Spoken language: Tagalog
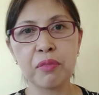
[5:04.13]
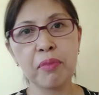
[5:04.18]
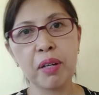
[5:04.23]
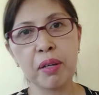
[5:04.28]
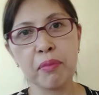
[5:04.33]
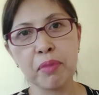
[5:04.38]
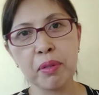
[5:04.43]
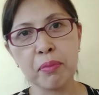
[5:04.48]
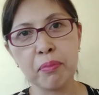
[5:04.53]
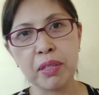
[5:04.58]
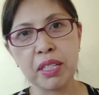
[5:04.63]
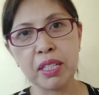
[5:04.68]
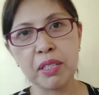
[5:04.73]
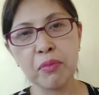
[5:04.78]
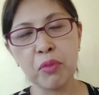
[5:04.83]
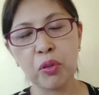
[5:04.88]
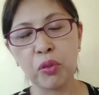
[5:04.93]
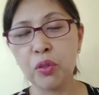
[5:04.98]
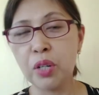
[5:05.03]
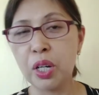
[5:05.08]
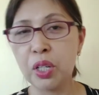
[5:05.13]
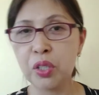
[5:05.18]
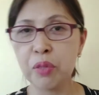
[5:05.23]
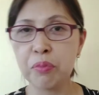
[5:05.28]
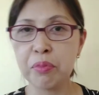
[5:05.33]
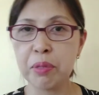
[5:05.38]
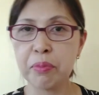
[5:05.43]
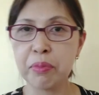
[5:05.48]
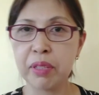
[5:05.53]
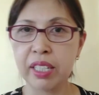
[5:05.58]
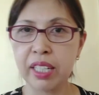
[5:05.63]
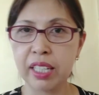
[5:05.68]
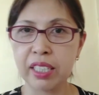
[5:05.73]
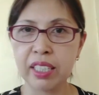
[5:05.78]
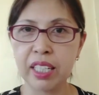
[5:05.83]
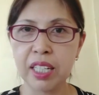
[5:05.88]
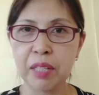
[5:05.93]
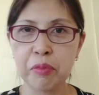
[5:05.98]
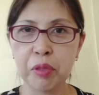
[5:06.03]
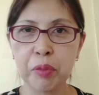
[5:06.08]
ano ba bibilin mo, kung ano
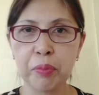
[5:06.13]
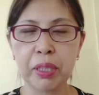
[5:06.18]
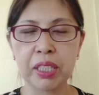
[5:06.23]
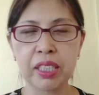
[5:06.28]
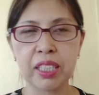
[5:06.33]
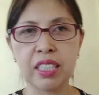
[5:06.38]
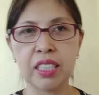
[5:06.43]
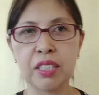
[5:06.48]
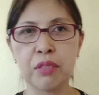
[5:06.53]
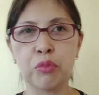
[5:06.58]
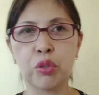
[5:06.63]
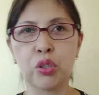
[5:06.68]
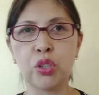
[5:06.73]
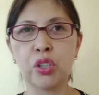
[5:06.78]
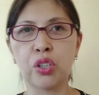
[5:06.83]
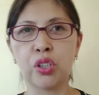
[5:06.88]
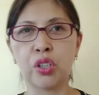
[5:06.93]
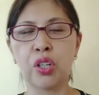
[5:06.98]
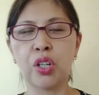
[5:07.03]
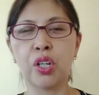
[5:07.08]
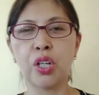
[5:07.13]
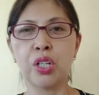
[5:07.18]
mimeriendahin mo pagdating mo doon.